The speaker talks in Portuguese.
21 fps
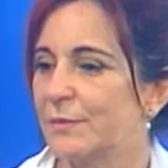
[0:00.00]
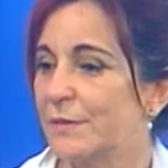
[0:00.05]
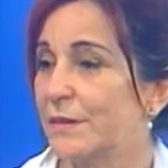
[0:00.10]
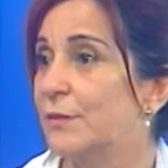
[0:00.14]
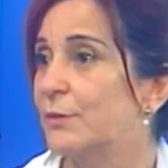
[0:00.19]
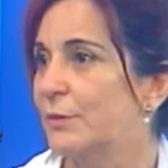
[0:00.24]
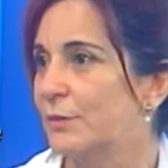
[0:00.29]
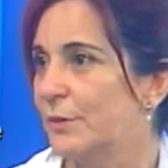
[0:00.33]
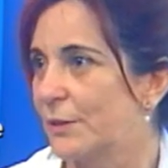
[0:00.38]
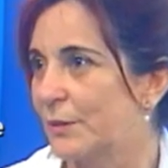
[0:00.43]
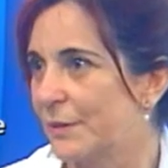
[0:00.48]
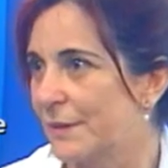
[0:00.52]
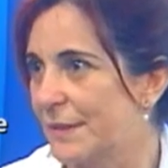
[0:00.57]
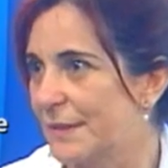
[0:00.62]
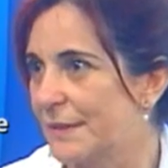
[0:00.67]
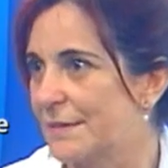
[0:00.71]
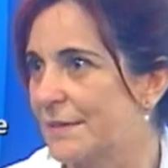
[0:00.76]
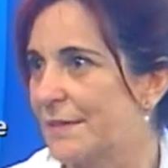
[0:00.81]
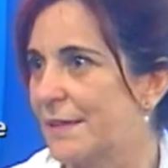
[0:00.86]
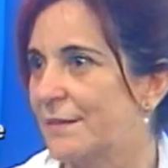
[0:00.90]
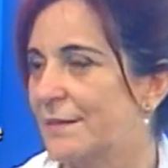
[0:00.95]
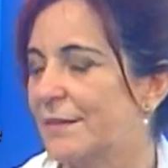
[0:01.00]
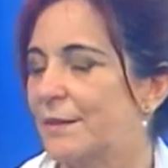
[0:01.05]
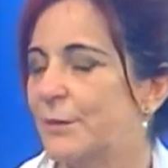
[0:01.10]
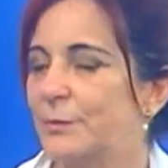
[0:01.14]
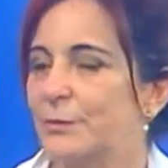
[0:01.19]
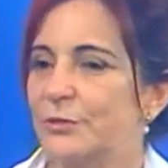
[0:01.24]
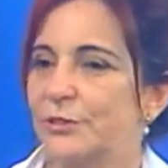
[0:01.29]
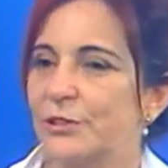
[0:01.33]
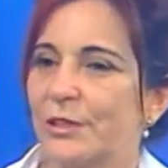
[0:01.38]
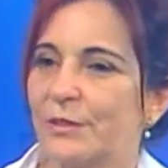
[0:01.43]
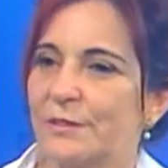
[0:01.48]
segundo a Organização
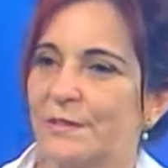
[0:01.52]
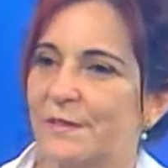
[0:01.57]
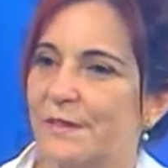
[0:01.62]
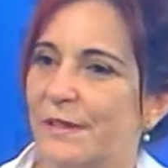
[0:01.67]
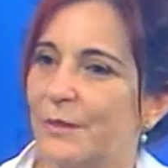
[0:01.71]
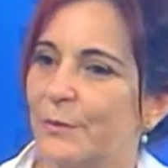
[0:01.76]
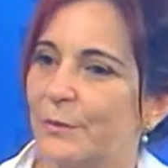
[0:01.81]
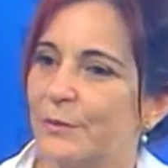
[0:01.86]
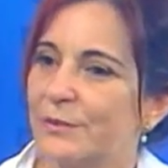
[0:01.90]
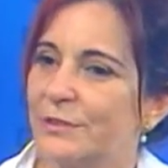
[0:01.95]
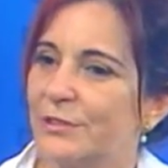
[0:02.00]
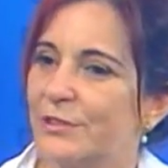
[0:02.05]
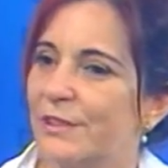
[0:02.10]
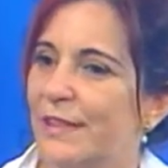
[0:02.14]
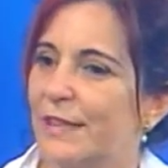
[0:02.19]
Mundial de Saúde,